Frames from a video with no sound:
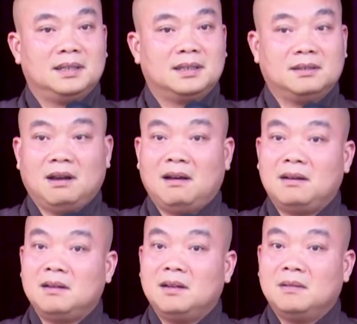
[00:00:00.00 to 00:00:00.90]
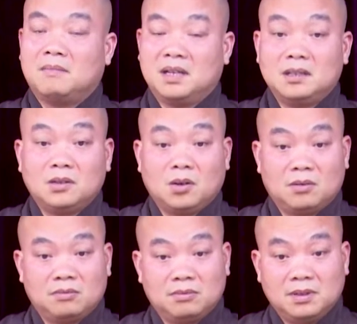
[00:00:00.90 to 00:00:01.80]
từ đó mà đức thế
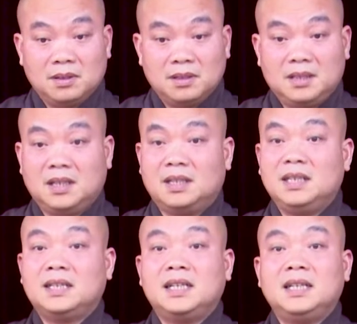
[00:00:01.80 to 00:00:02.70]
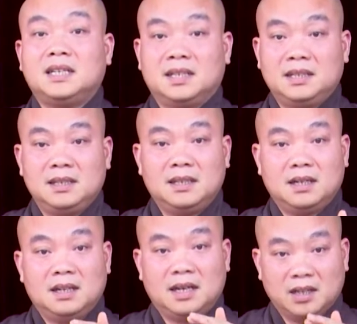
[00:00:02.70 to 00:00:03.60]
tôn khởi cái ý nghĩ
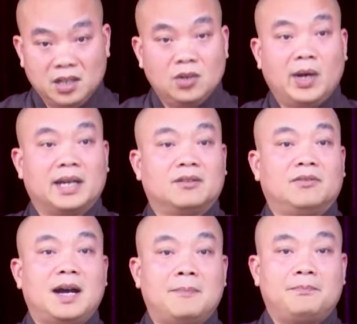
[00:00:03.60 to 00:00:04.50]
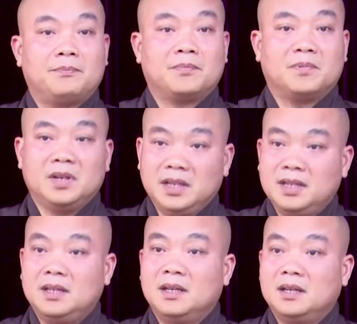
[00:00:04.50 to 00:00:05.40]
là đi hoành pháp
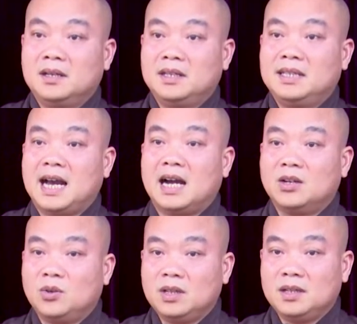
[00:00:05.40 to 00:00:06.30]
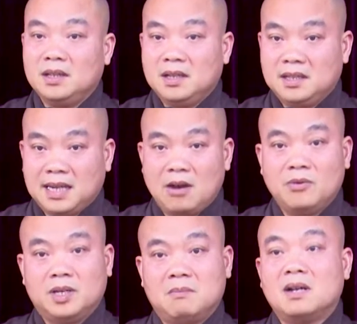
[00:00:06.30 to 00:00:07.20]
đi để giảng nói giáo
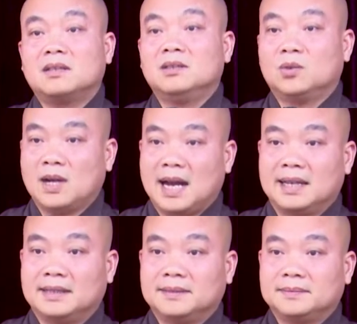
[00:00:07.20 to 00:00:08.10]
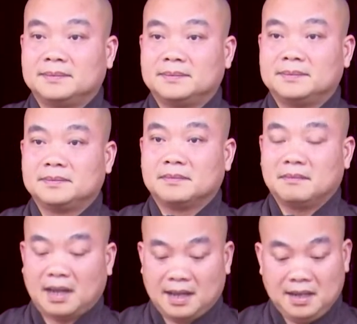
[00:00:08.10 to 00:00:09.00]
nghĩa bất tử của ngài
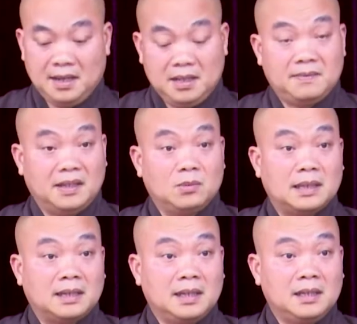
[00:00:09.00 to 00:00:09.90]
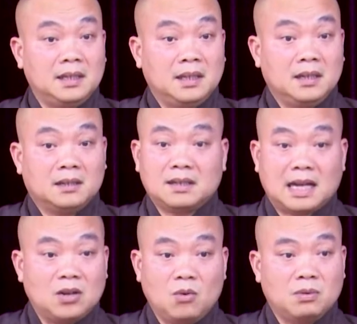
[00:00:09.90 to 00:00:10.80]
à, như vậy chúng ta thấy tất
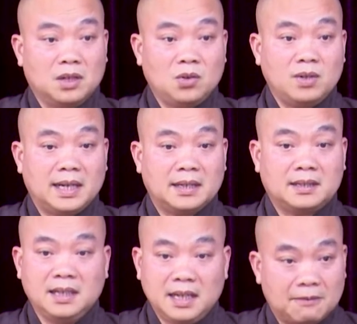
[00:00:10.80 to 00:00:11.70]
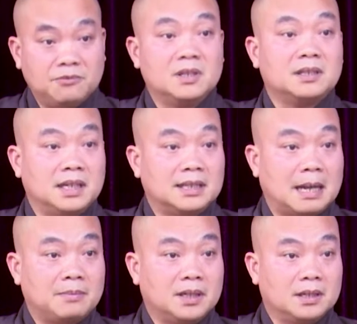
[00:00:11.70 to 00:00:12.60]
cả ngôn ngữ nói năng chỉ là phương tiện
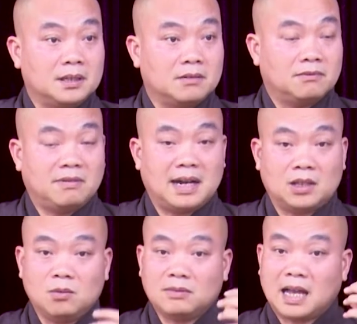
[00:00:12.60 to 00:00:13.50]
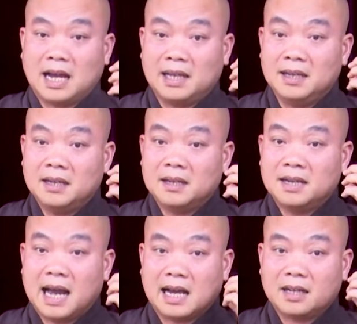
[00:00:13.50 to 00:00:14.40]
tạm thời và chúng ta hãy
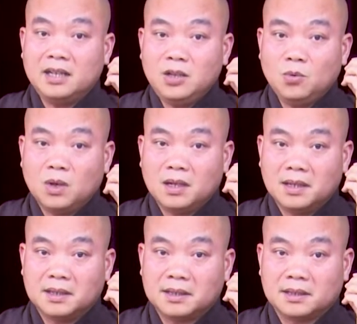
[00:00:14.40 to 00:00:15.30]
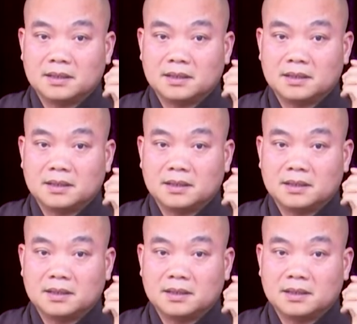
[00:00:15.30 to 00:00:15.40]
đạt ý quên lời